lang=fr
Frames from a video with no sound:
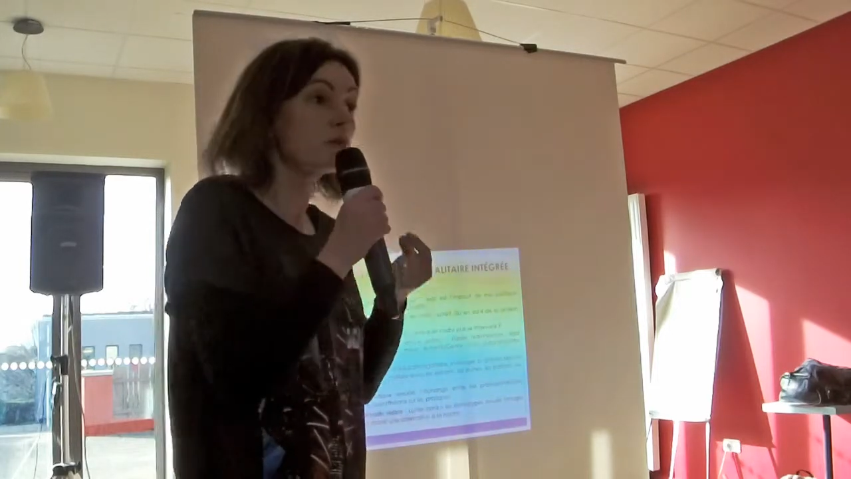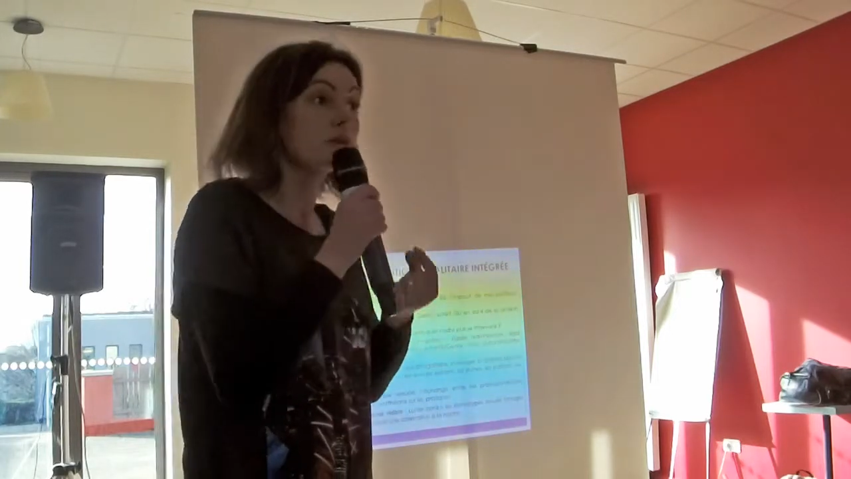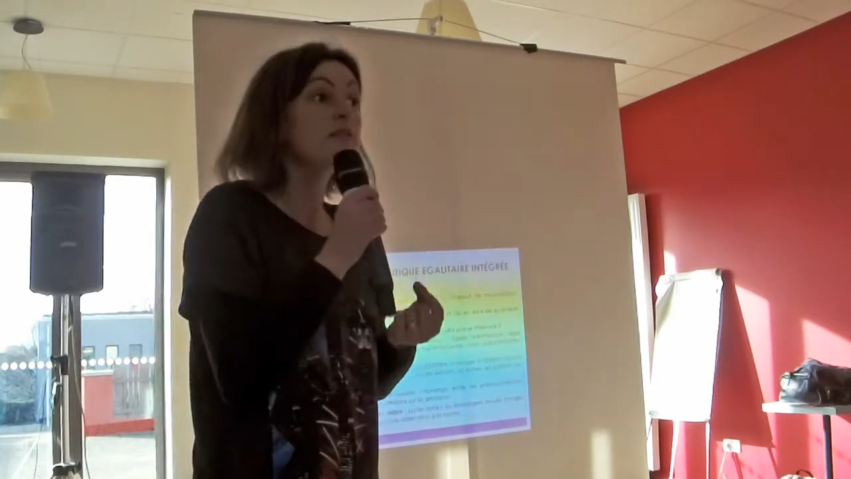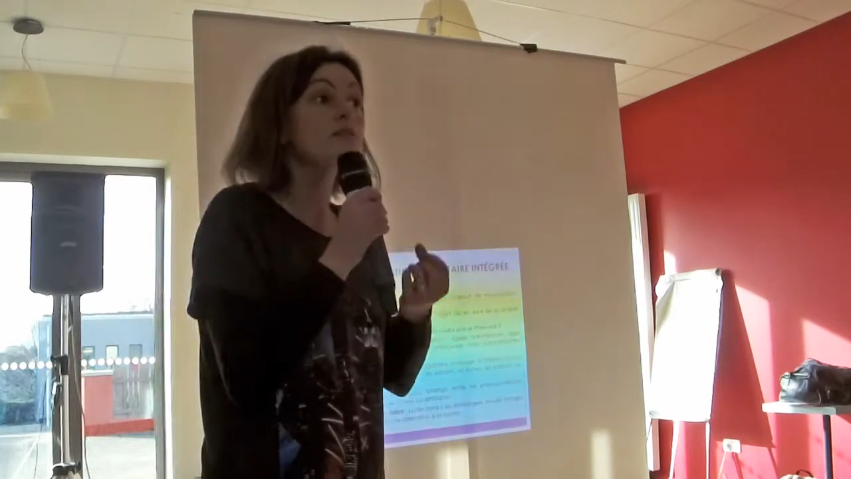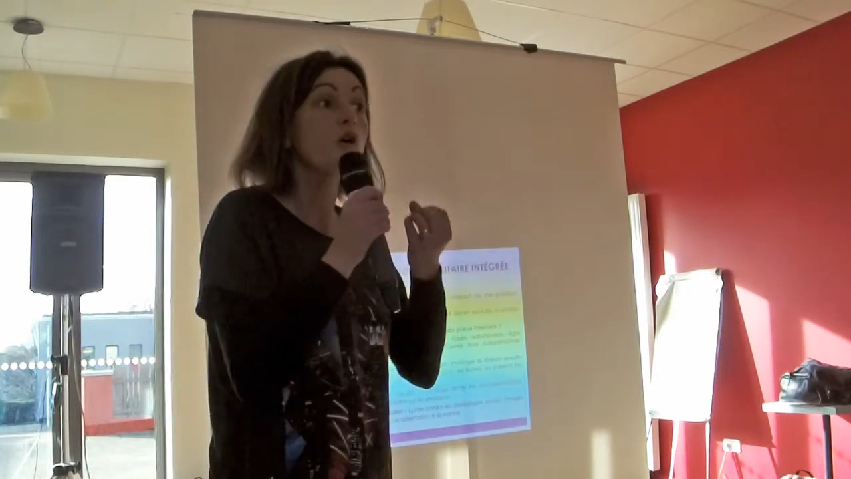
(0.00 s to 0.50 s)
le
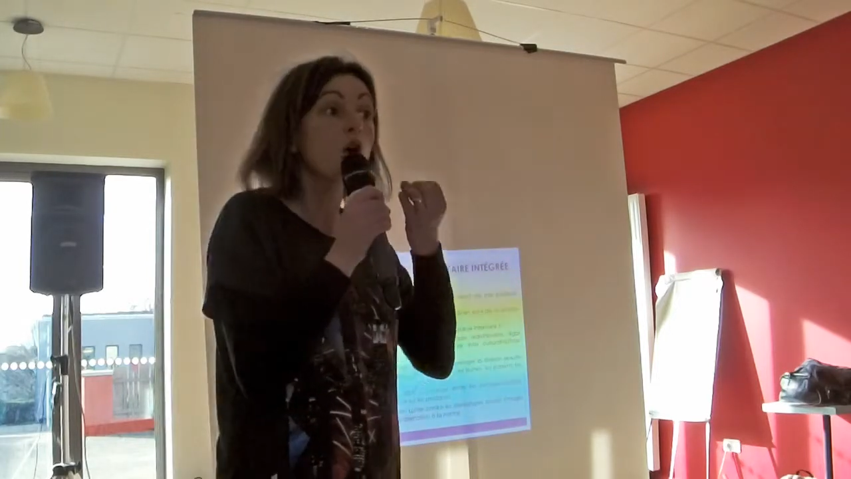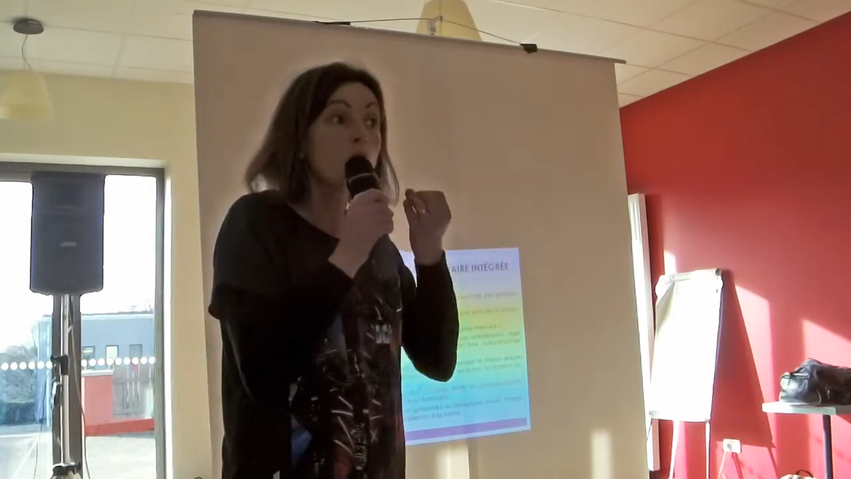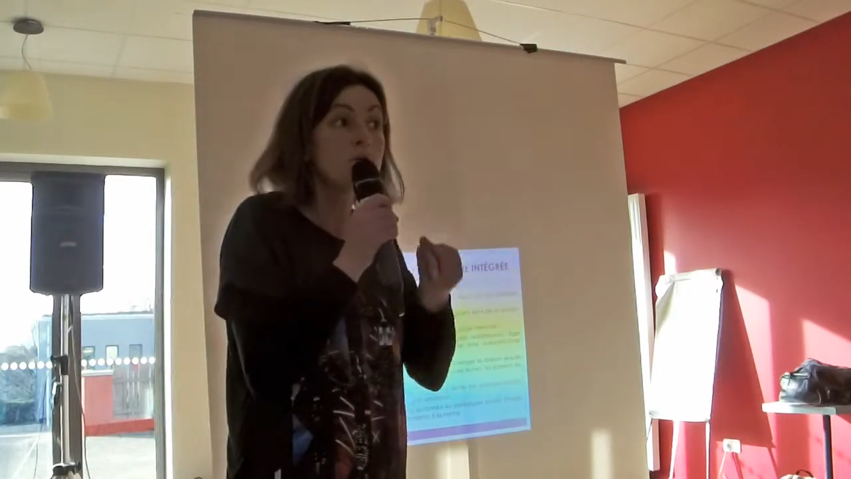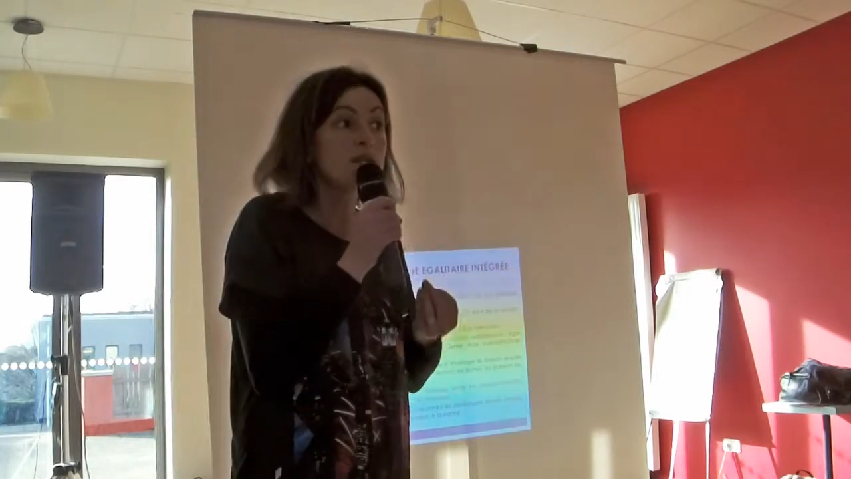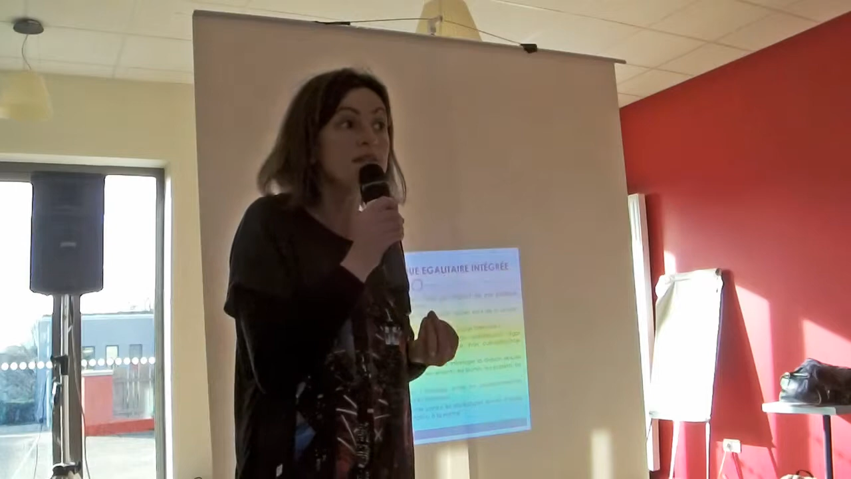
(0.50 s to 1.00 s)
risque
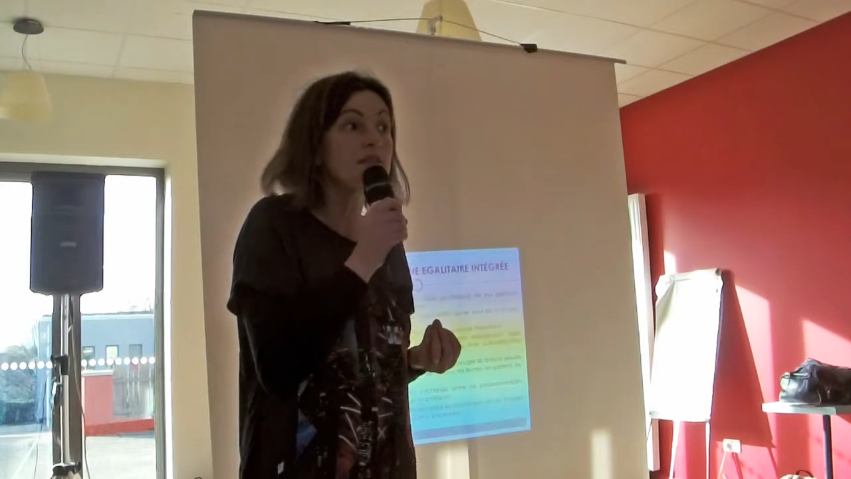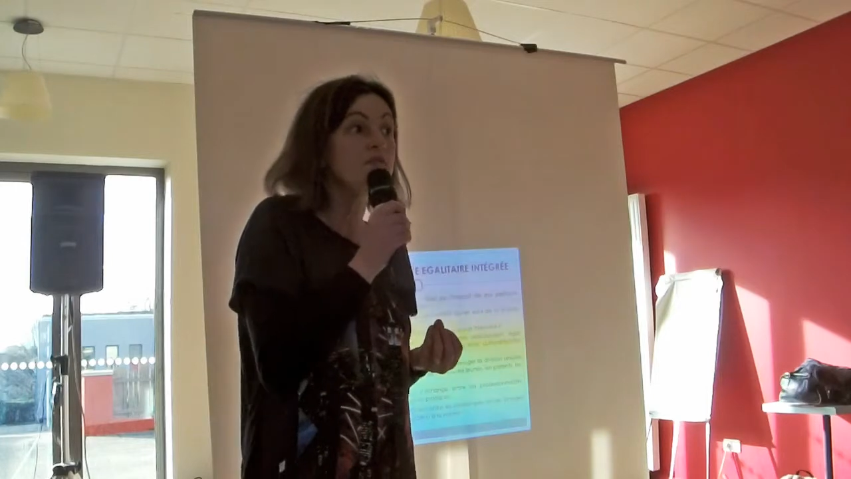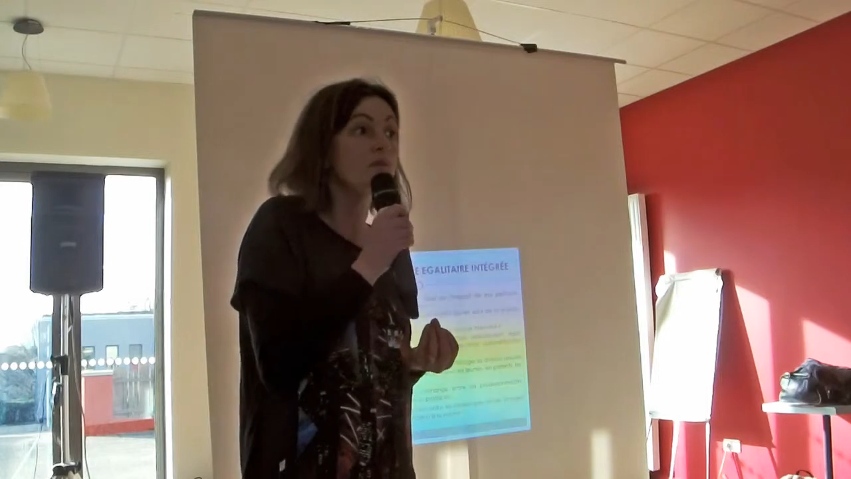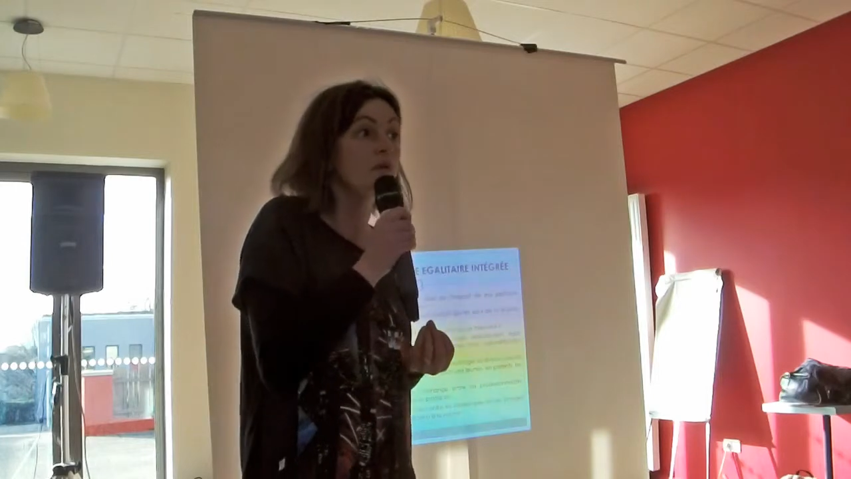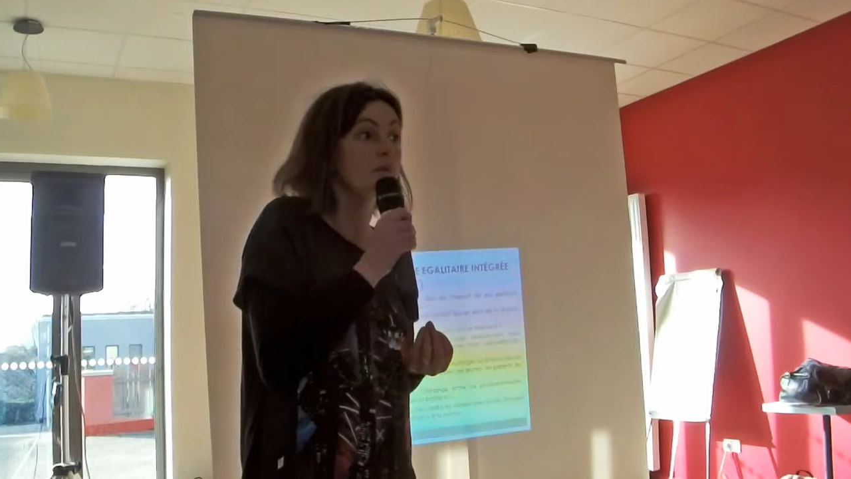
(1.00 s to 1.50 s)

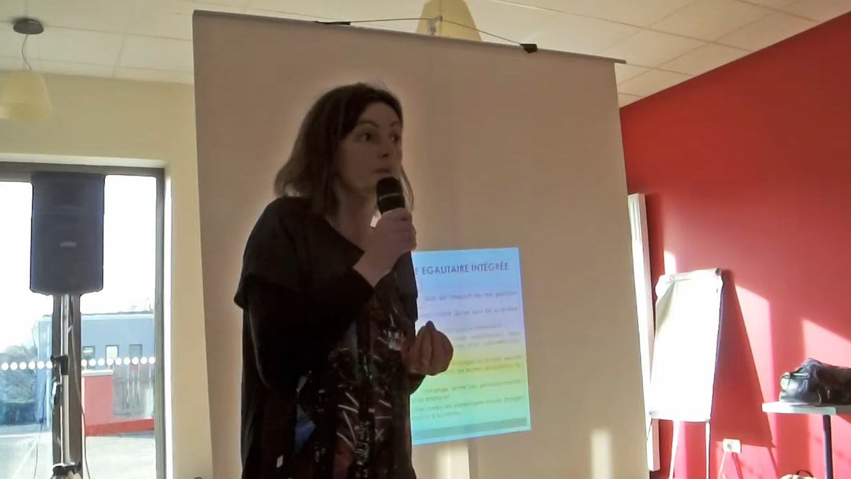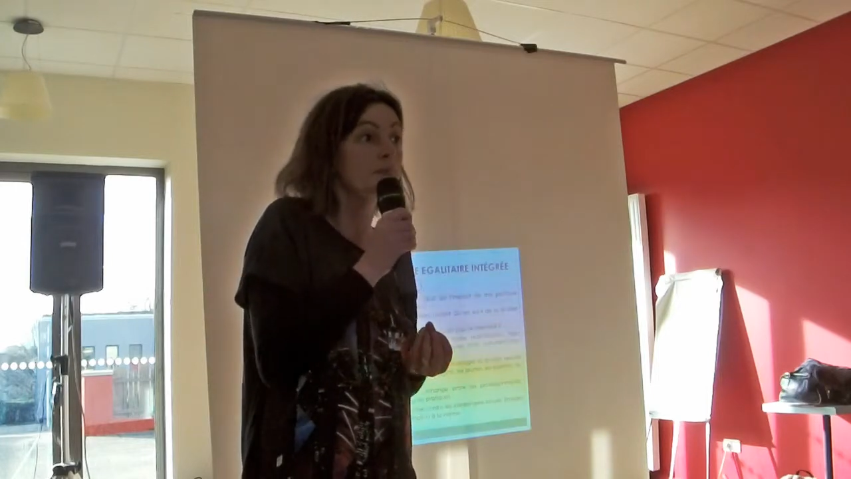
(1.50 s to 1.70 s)
objectivement,